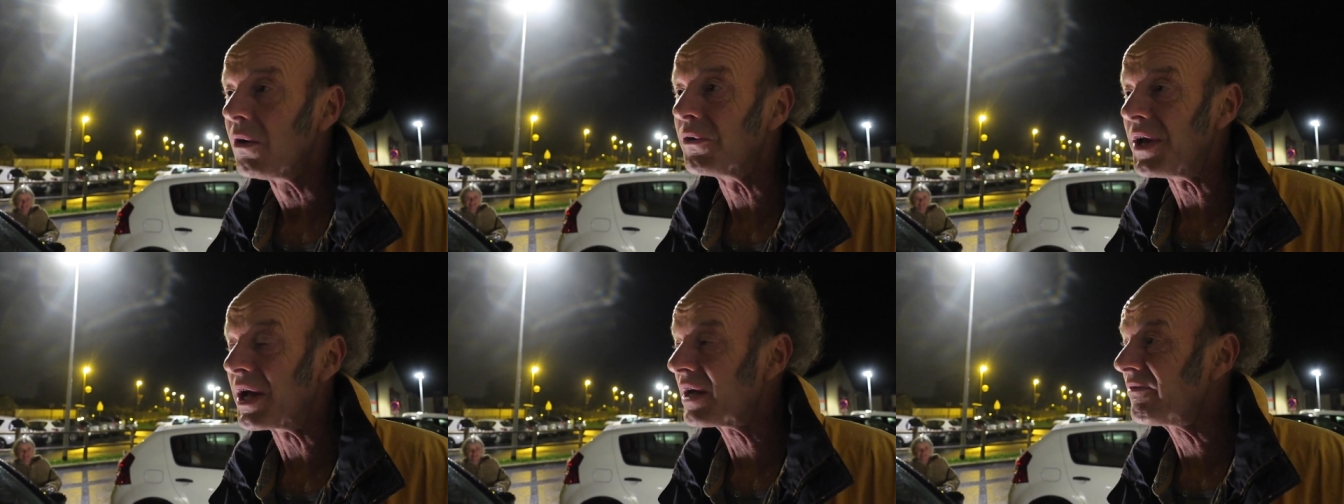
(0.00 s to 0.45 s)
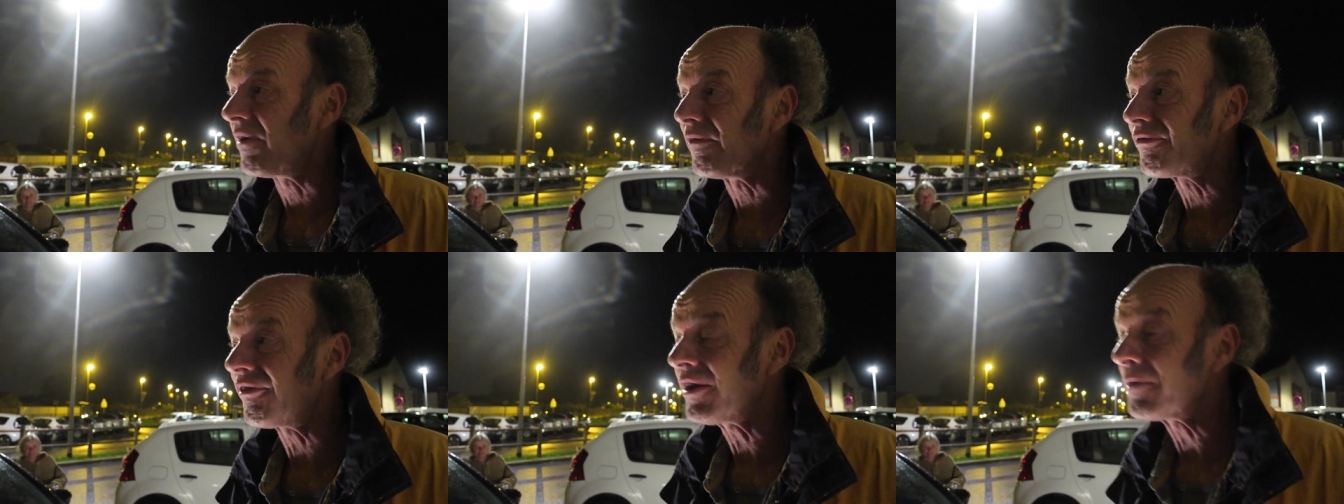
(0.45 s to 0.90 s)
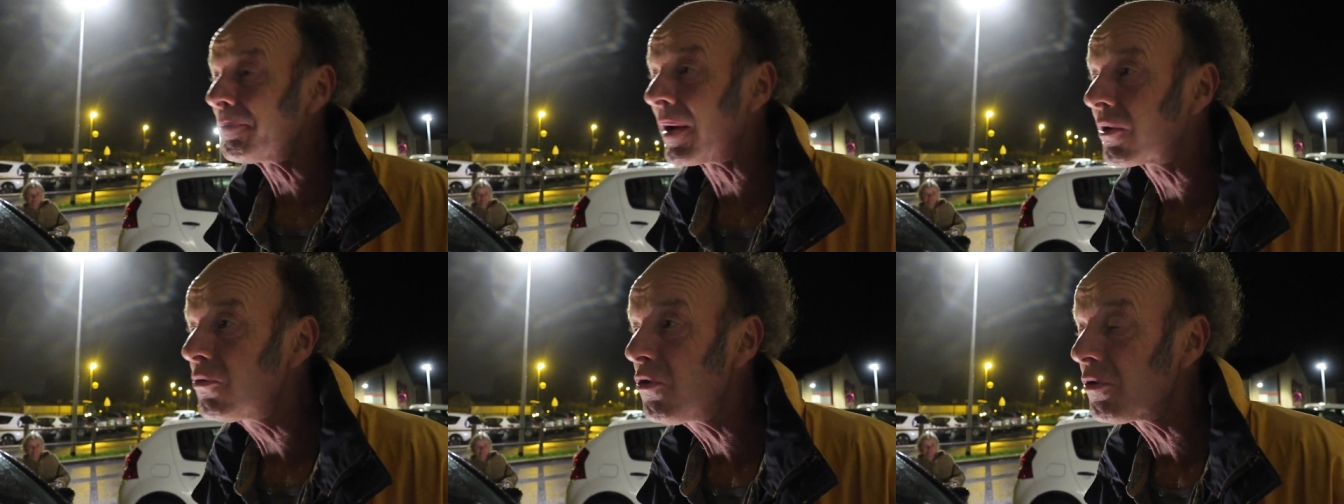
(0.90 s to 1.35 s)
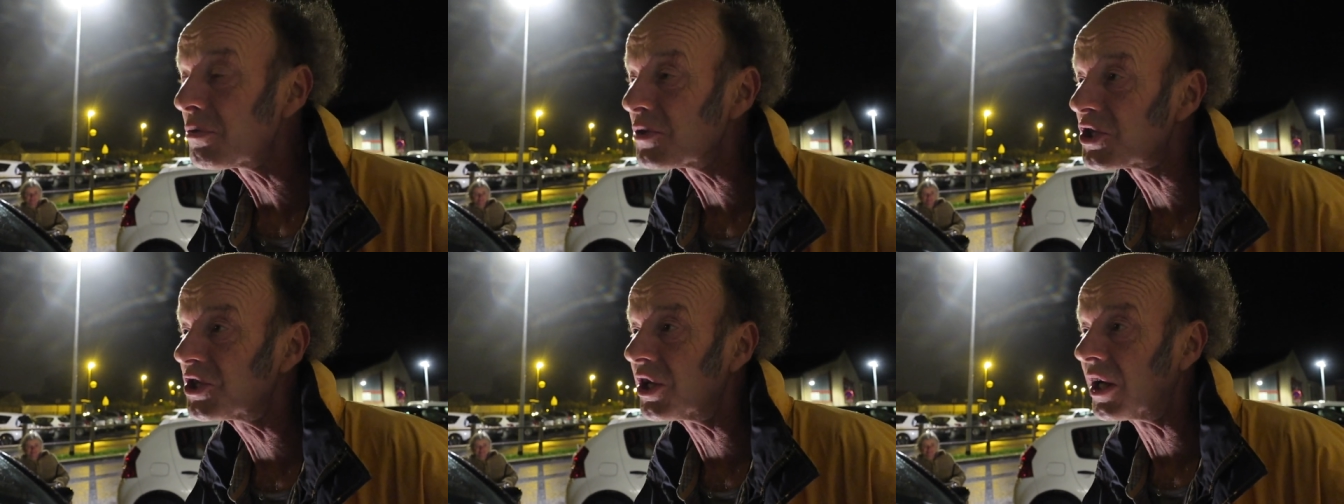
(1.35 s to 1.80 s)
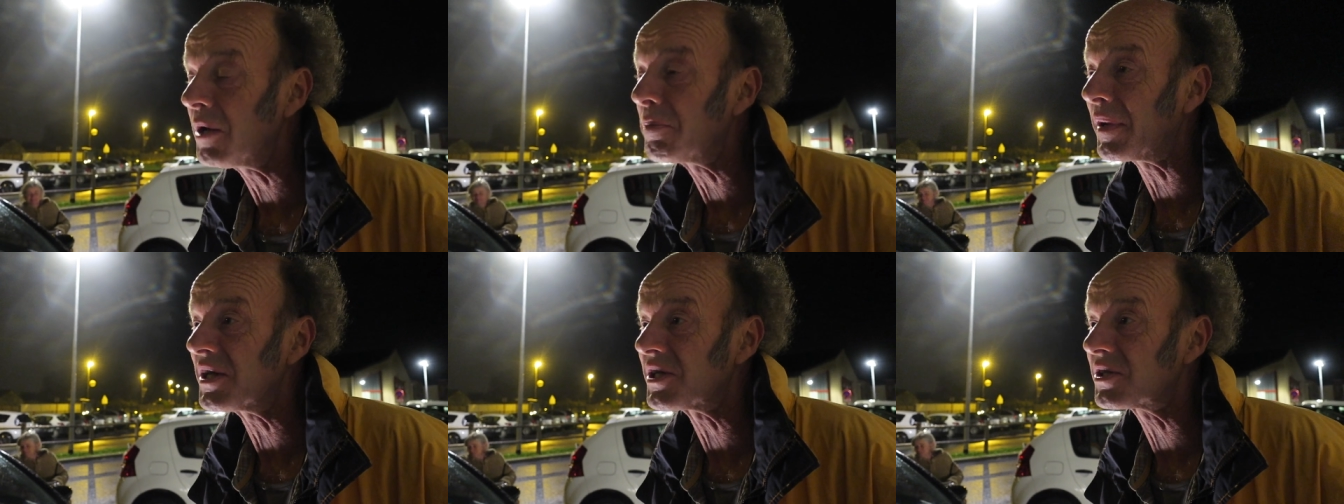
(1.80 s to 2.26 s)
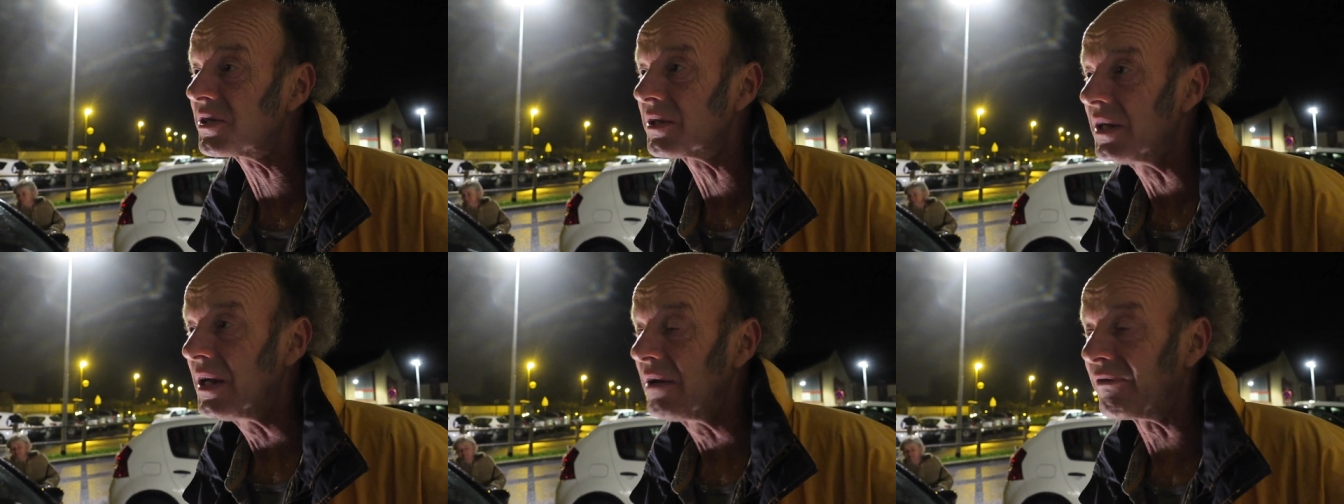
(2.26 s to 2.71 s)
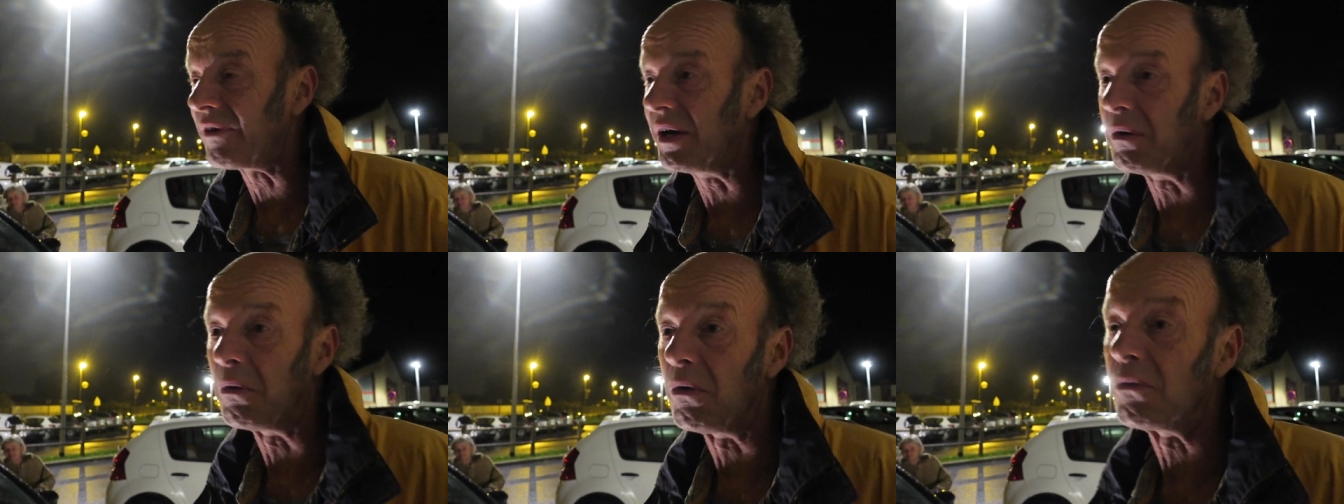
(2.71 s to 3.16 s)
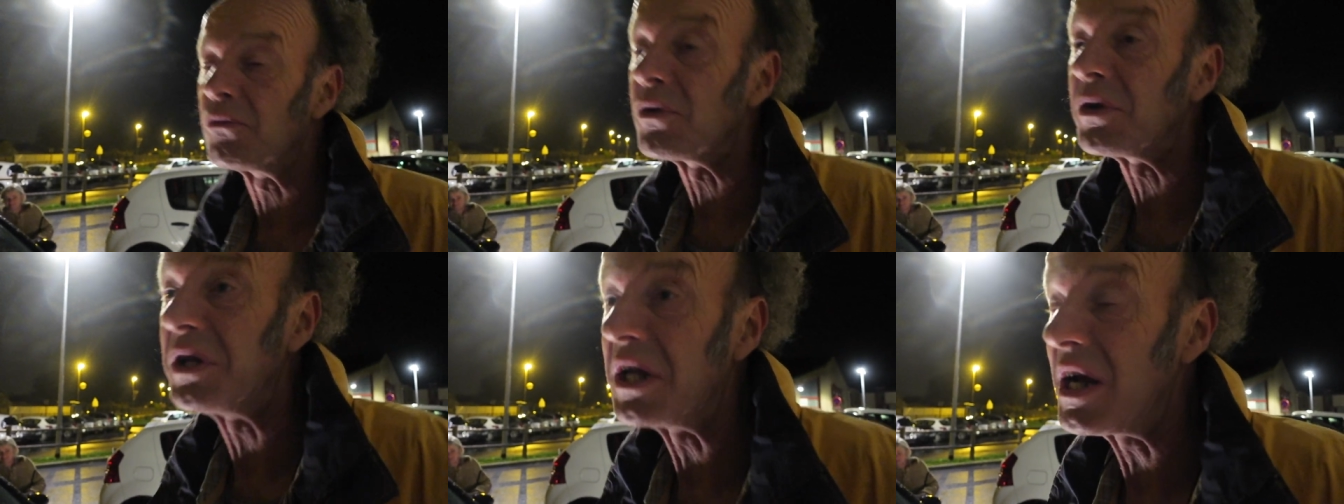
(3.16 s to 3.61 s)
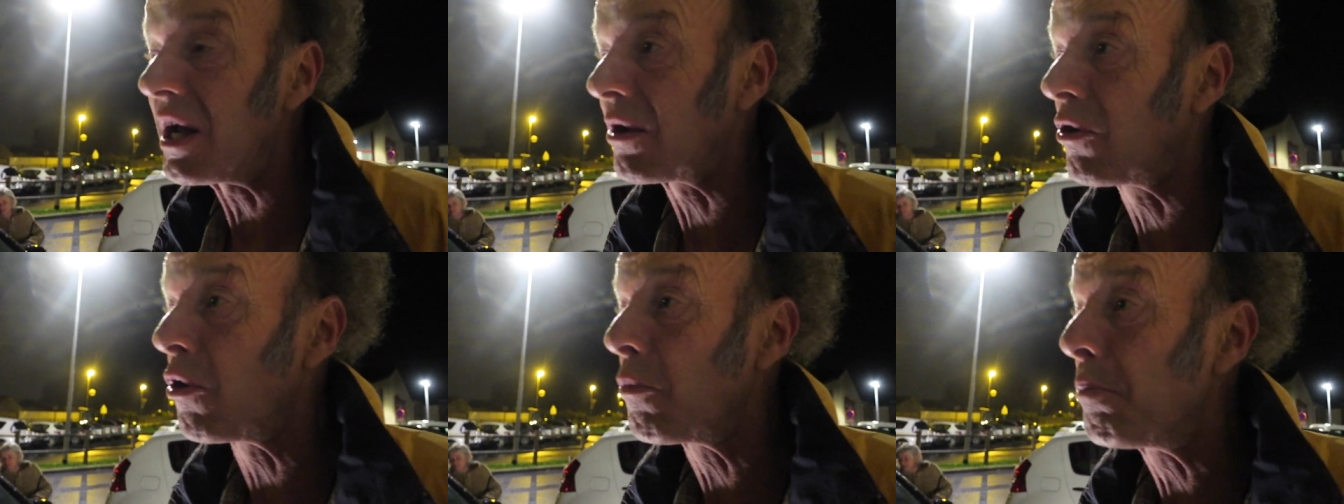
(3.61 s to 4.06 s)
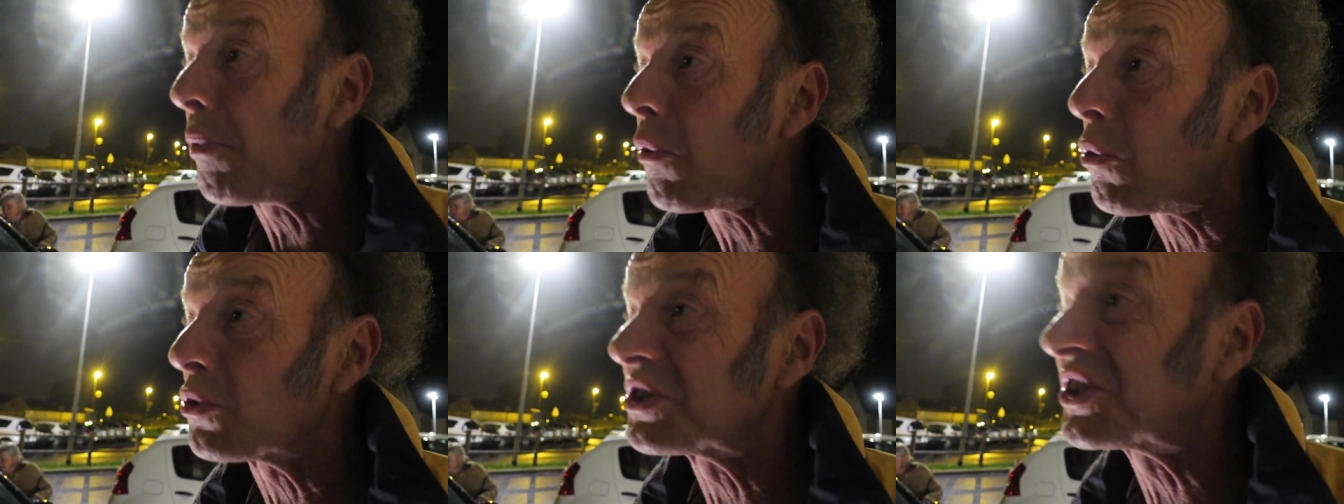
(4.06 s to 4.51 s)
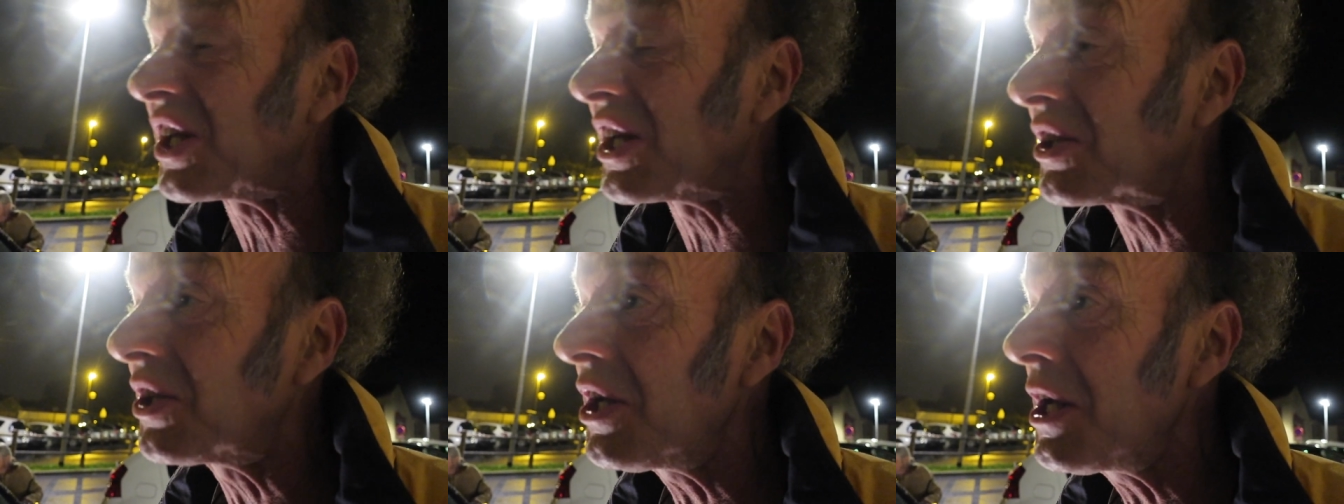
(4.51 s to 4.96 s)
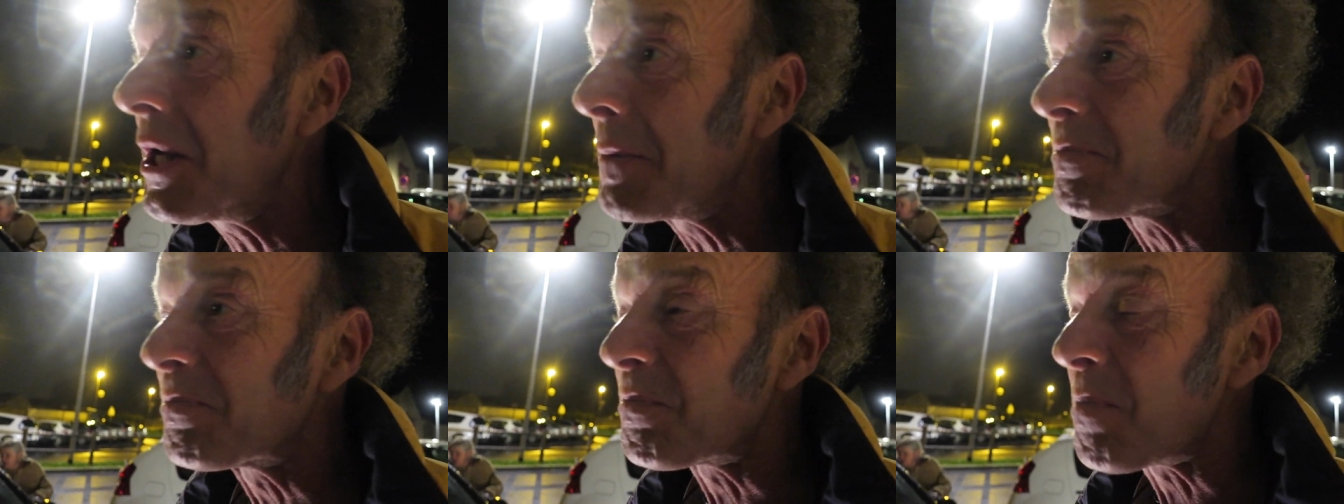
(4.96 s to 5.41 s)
On arrive en fin de parcours, je dirais presque. Enfin, on n'en est là que pour constater